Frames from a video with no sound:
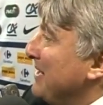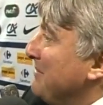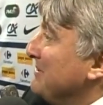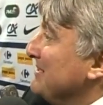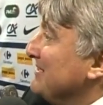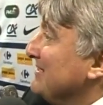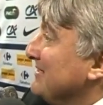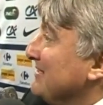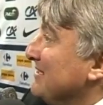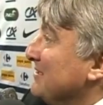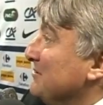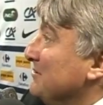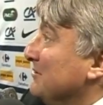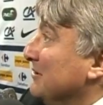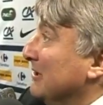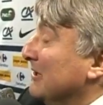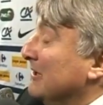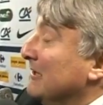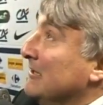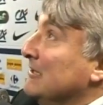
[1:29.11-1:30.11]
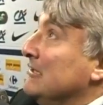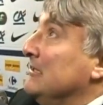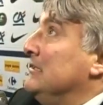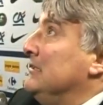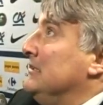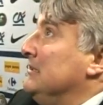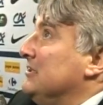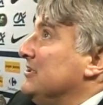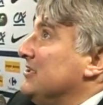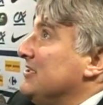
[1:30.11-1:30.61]
Après, c'était dur.
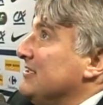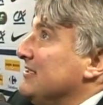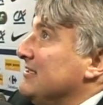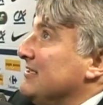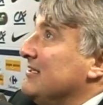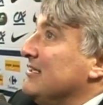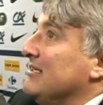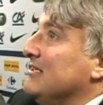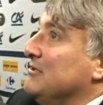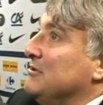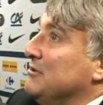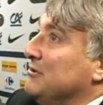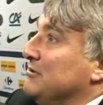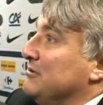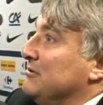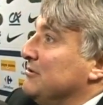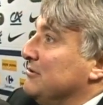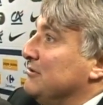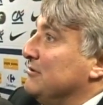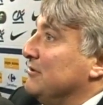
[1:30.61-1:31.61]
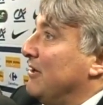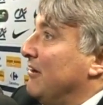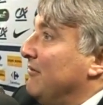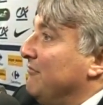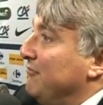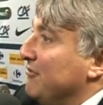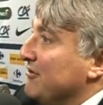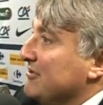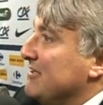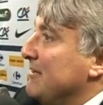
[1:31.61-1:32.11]
J'ai essayé de,
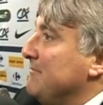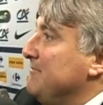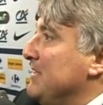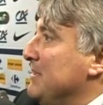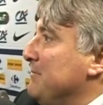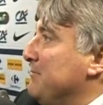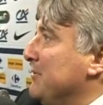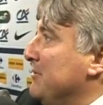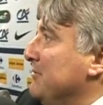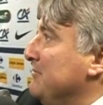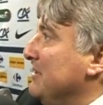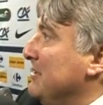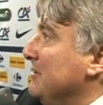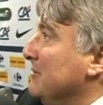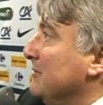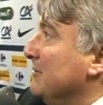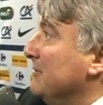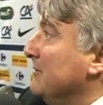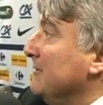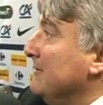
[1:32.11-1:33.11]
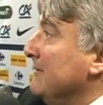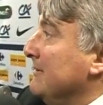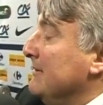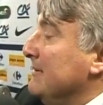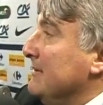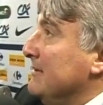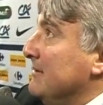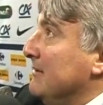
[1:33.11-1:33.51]
renforcer un petit peu le milieu.